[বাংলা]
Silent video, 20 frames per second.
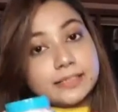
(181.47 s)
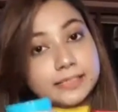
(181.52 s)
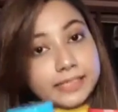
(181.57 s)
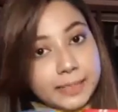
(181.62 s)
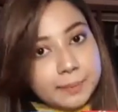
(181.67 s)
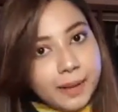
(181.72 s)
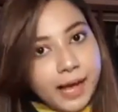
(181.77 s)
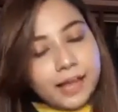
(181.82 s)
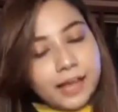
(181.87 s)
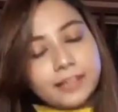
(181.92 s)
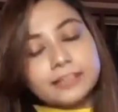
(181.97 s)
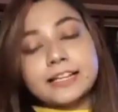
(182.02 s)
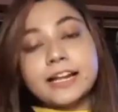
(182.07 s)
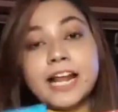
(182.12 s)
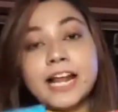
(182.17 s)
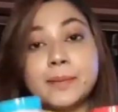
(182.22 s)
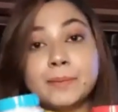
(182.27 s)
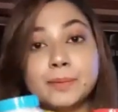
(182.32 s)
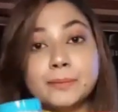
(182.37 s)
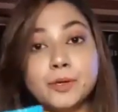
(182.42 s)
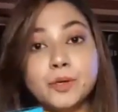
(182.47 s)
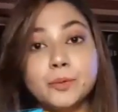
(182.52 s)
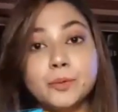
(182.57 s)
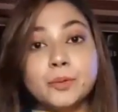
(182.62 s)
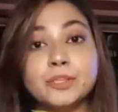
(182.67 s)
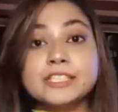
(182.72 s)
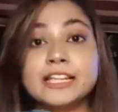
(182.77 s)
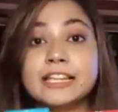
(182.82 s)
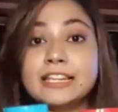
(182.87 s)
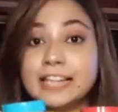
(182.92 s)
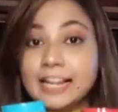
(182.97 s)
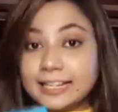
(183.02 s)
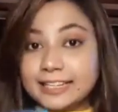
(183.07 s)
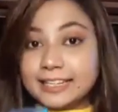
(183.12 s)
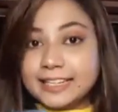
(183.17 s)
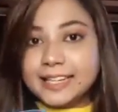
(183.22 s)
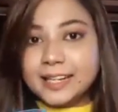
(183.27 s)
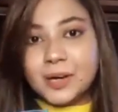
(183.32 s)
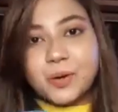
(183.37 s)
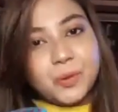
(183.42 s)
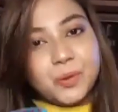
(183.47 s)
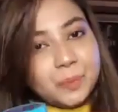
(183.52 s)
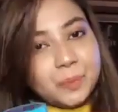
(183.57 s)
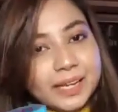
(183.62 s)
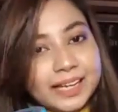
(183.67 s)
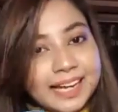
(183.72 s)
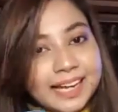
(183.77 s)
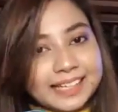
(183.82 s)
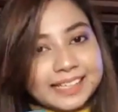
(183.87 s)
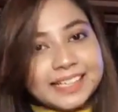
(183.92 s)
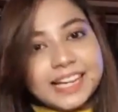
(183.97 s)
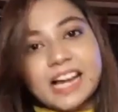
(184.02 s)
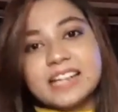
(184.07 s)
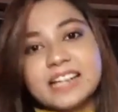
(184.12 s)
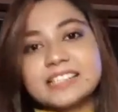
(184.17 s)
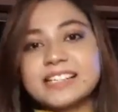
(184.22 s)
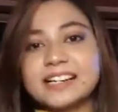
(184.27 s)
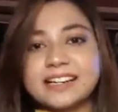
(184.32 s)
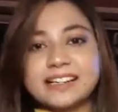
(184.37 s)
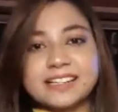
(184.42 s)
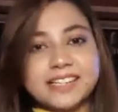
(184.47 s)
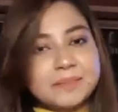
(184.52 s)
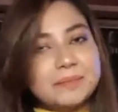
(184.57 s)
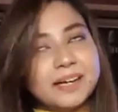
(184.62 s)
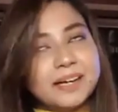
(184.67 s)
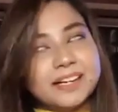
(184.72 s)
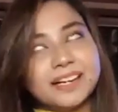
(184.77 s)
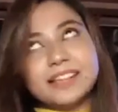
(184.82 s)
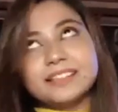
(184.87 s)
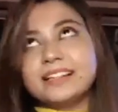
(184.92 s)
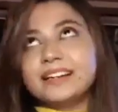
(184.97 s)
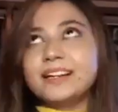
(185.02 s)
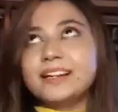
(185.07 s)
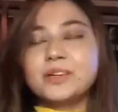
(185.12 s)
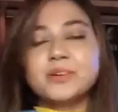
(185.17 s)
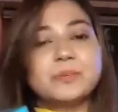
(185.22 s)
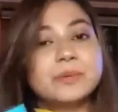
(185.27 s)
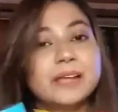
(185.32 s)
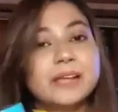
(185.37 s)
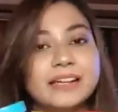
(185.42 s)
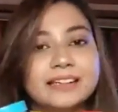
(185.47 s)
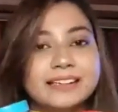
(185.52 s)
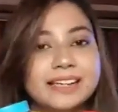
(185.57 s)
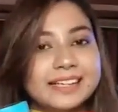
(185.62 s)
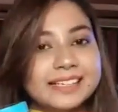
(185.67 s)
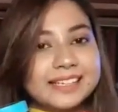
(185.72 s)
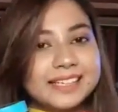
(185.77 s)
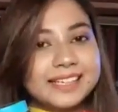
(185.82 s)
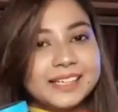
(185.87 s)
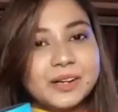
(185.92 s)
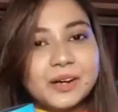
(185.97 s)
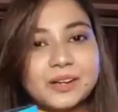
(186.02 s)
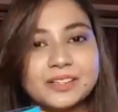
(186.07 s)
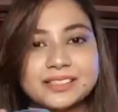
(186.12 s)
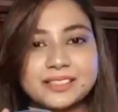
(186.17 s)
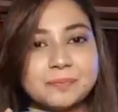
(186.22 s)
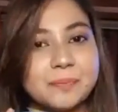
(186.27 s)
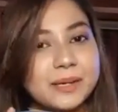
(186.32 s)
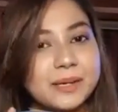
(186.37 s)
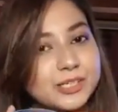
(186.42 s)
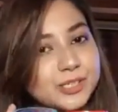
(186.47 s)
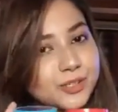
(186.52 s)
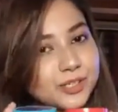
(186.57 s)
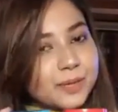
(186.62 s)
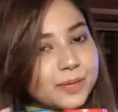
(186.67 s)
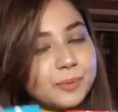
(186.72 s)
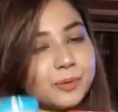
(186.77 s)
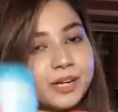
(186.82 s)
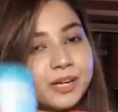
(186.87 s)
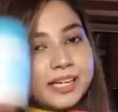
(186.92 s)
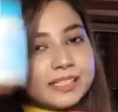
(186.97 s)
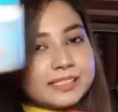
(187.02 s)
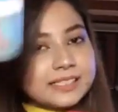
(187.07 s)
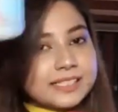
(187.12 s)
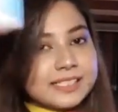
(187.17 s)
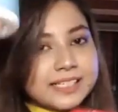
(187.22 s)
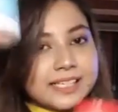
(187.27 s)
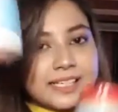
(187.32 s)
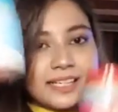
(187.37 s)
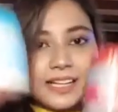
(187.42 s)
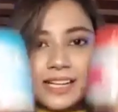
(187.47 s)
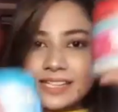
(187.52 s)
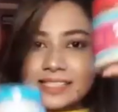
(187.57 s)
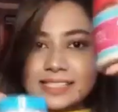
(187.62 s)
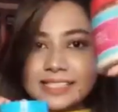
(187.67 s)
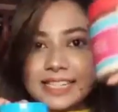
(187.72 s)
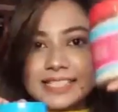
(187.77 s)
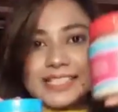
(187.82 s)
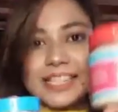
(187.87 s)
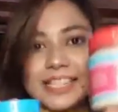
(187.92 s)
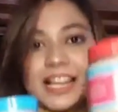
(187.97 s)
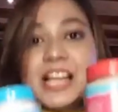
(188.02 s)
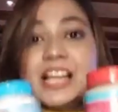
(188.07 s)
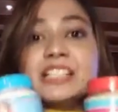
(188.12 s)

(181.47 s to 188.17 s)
নিবা তারা আমি বলবো যে লাকি খুবই লাকি আর যারা নিবা না তারা খুবই আনলাকি কজ পাঁচশোটা প্রোডাক্ট আছে ঠিক আছে